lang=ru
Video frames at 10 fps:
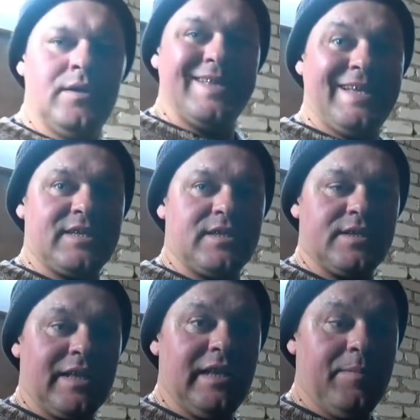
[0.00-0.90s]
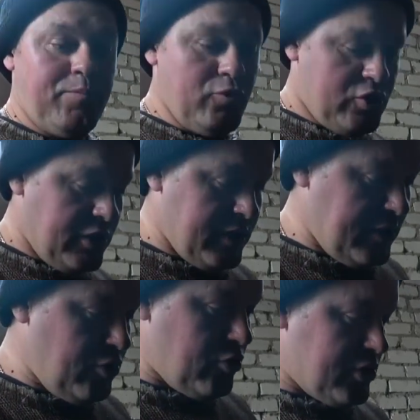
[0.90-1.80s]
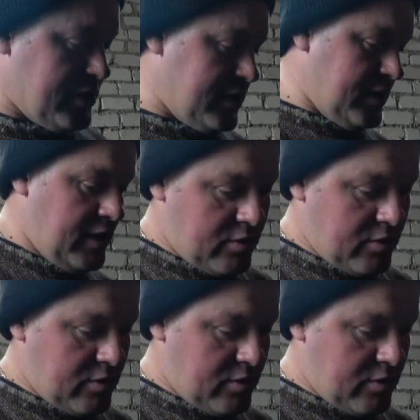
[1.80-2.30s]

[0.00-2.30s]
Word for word: так сказать, для пущей надежности, да,